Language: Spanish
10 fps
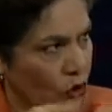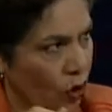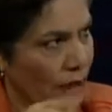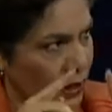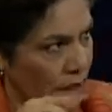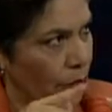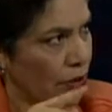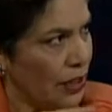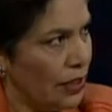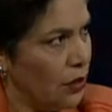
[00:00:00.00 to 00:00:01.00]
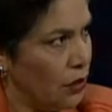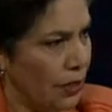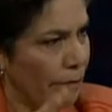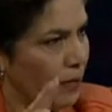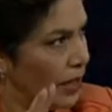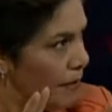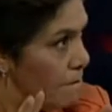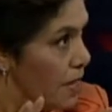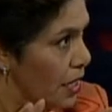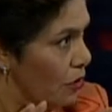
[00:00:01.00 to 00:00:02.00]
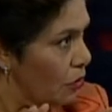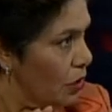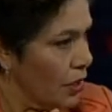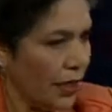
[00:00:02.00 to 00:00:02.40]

no, hace tiempo ha salido de Pérez Mego,